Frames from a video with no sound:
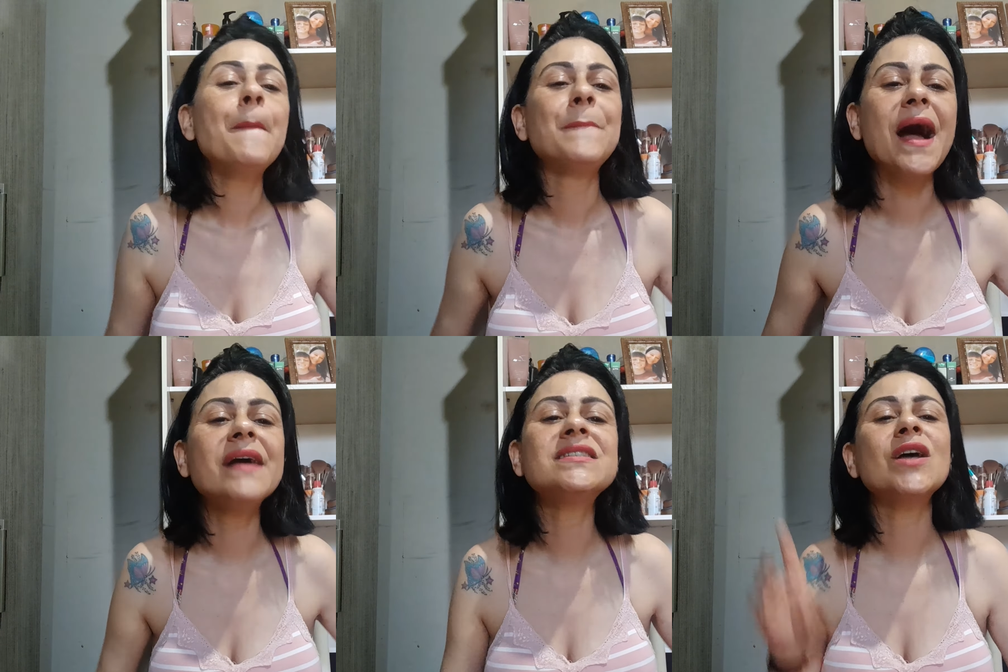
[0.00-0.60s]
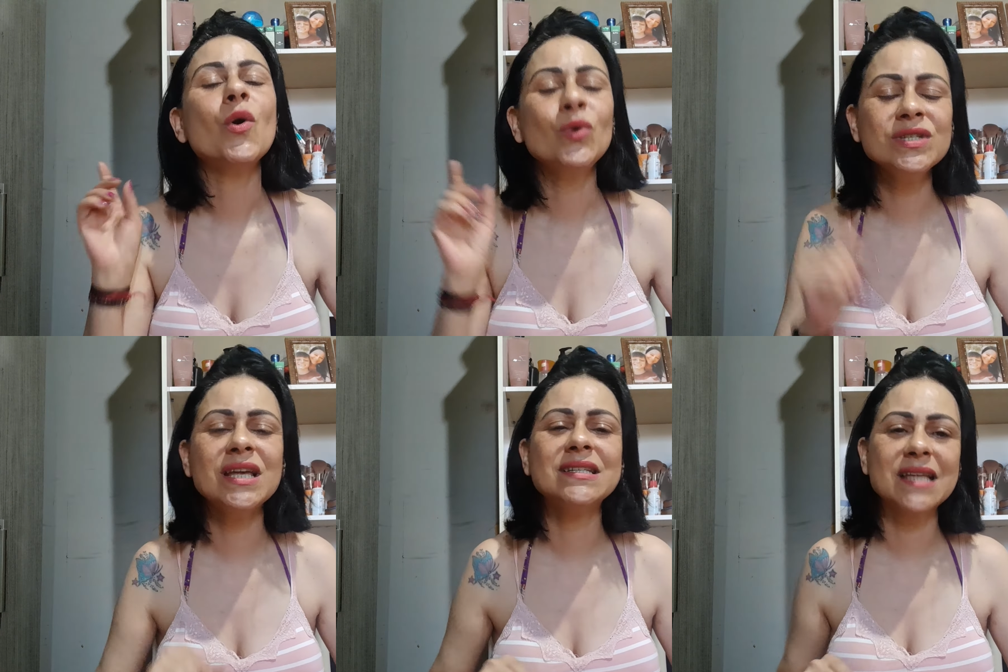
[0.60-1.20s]
Mas o
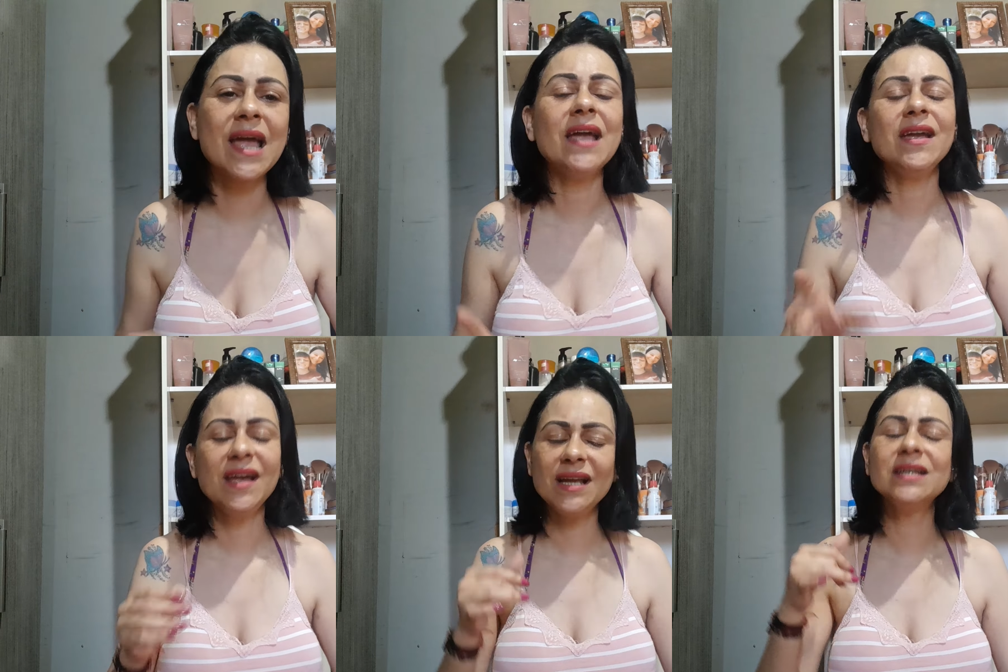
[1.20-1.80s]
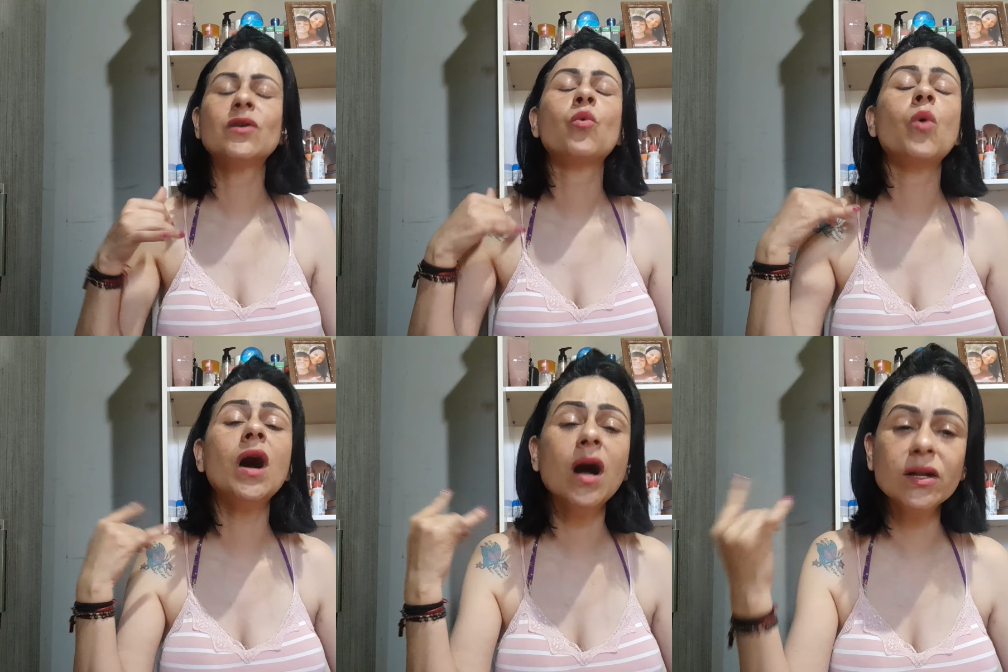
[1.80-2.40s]
Zezé, ele,
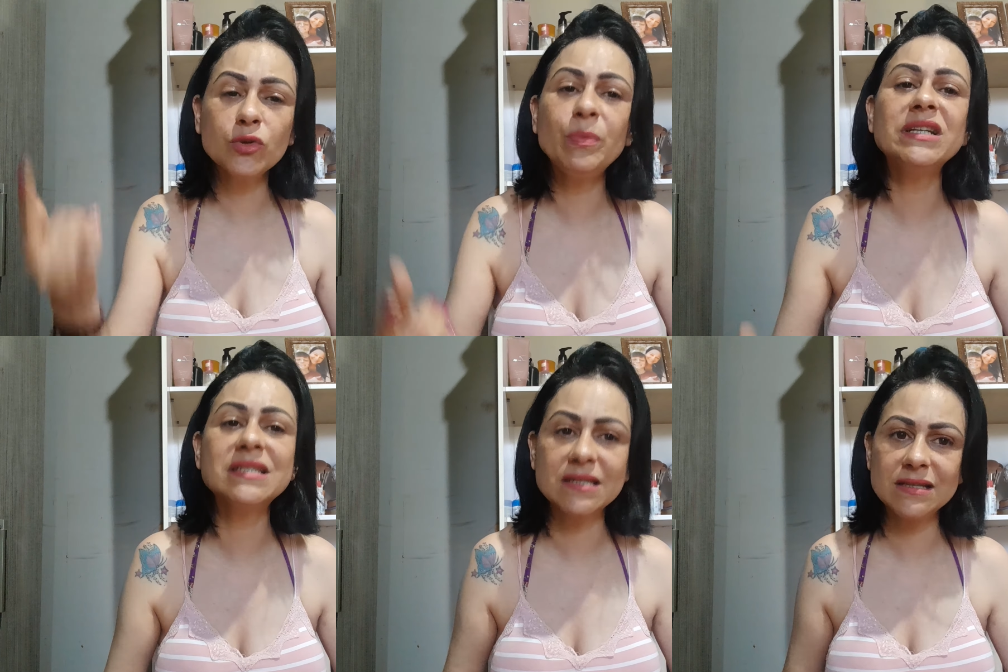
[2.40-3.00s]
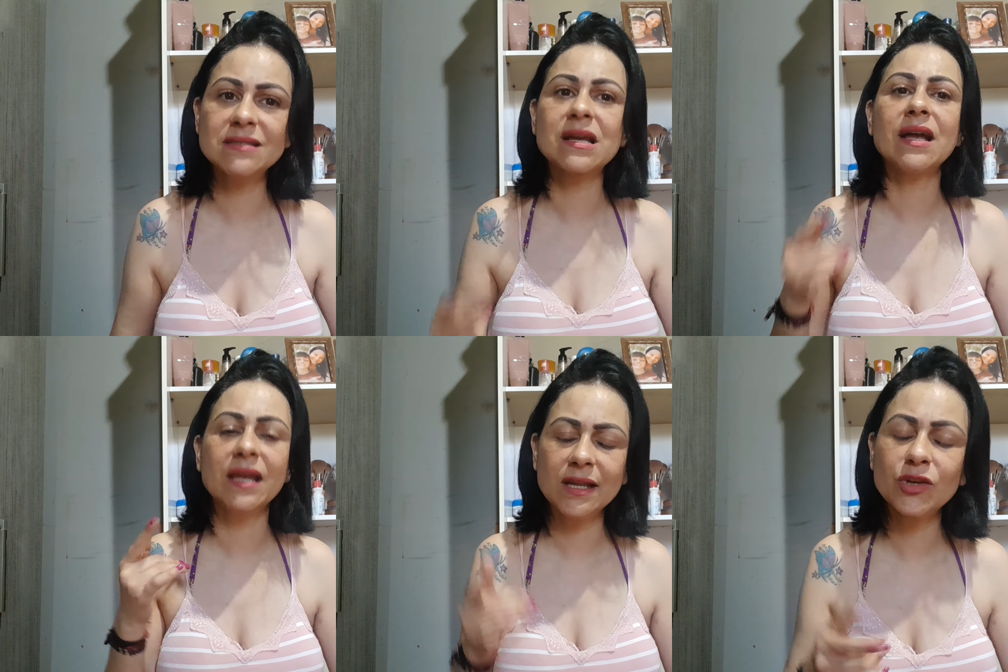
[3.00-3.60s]
quando precisa,
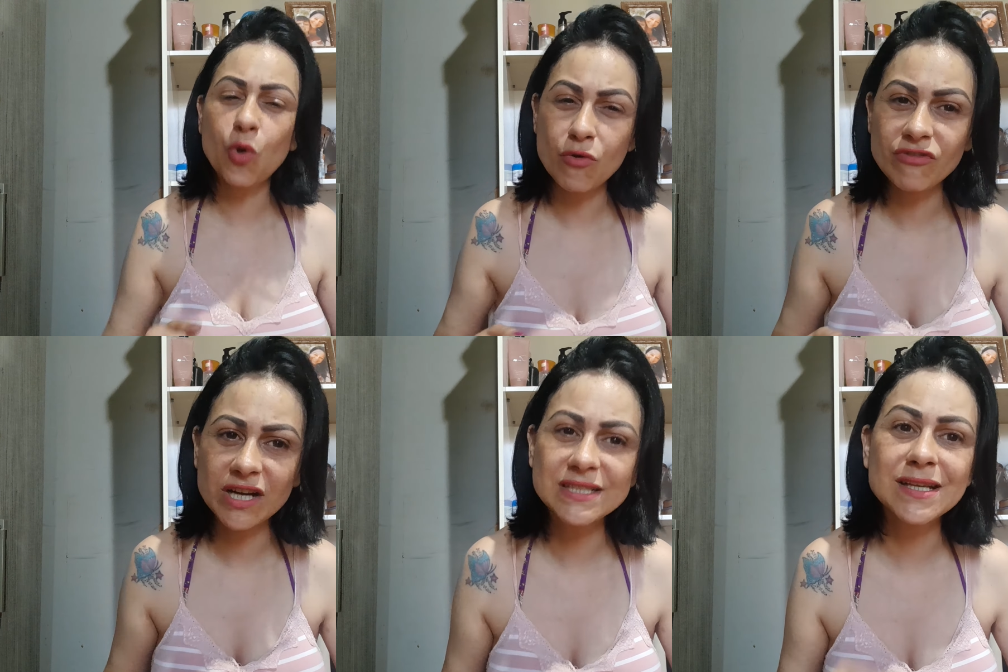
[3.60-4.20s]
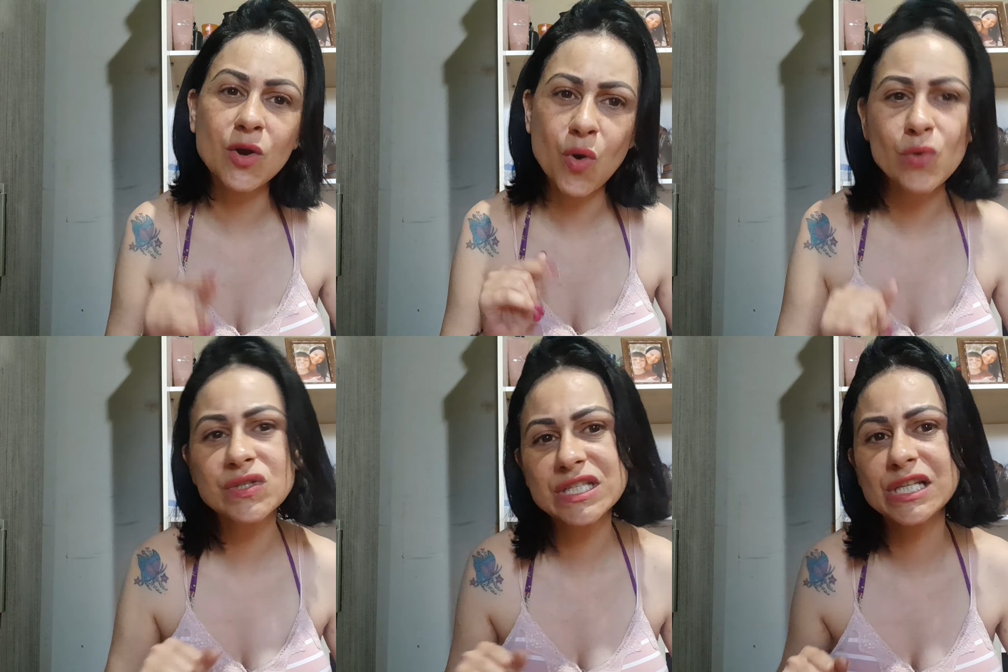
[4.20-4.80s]
ele conversa
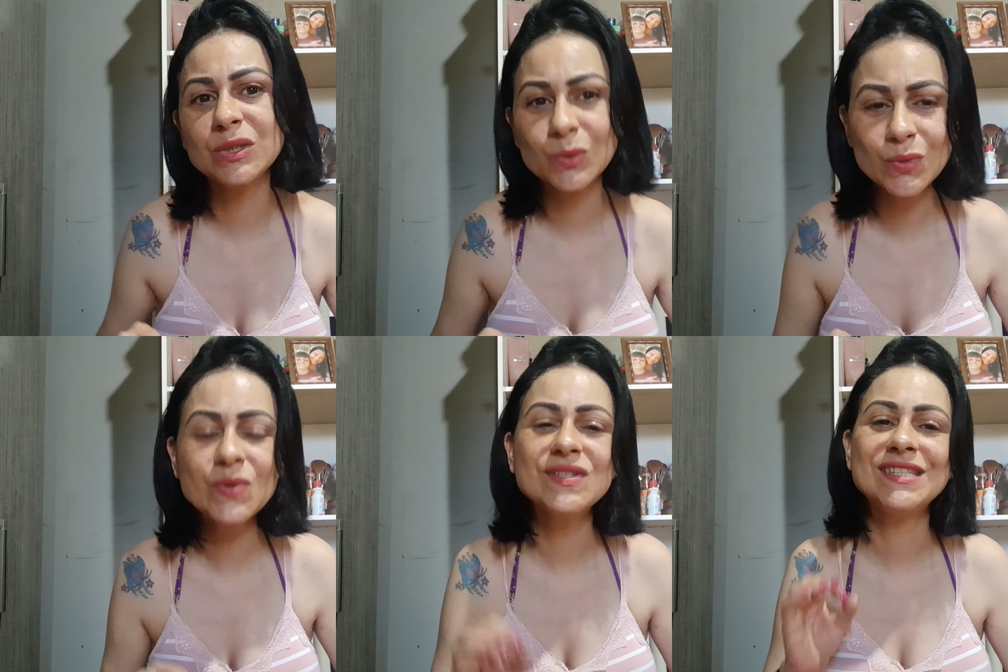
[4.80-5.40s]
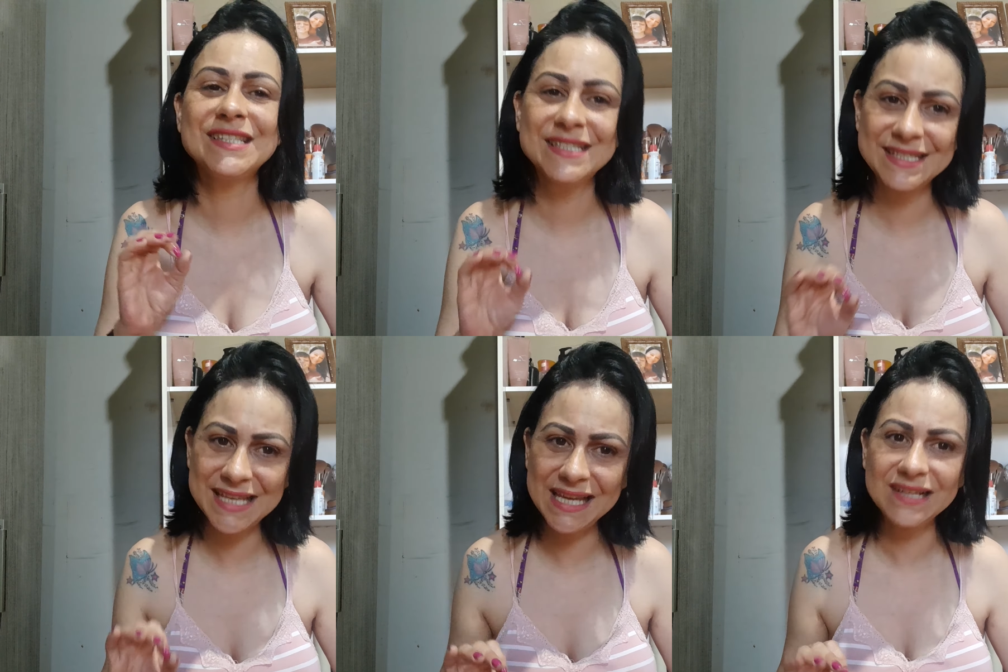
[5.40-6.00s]
com Zilu,
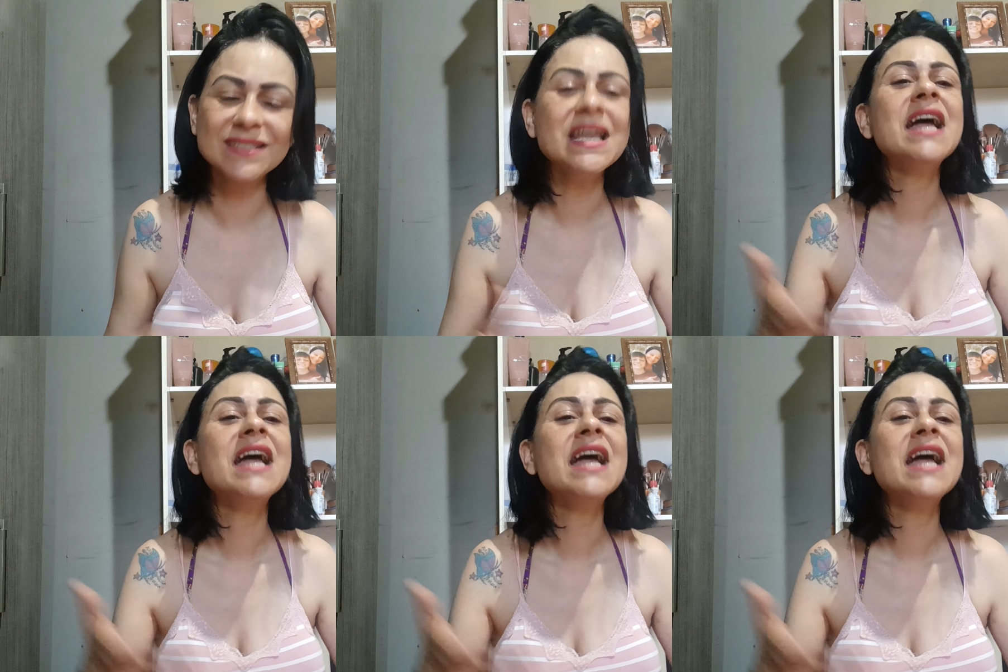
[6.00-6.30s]
sim.